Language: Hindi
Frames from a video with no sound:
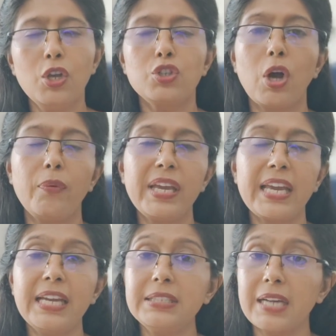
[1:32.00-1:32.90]
शौविक
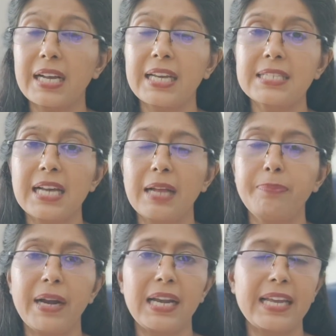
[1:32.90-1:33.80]
के ड्रग के साथ
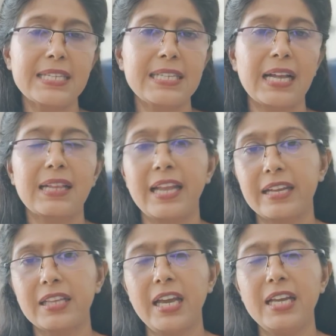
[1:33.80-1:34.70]
पेडलिंग के साथ
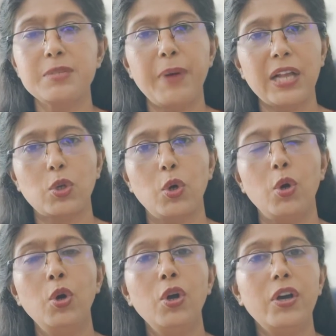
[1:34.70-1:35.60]
लिंक थे इस बात
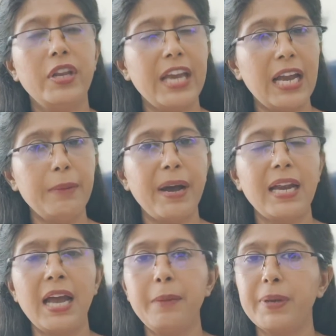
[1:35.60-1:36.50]
को रिया ने
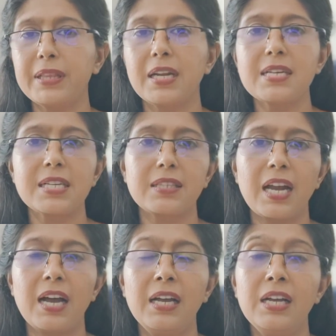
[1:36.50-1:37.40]
माना है पंद्रह
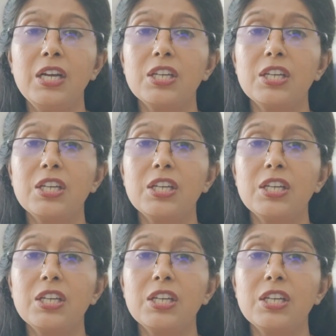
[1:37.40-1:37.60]
सत्रह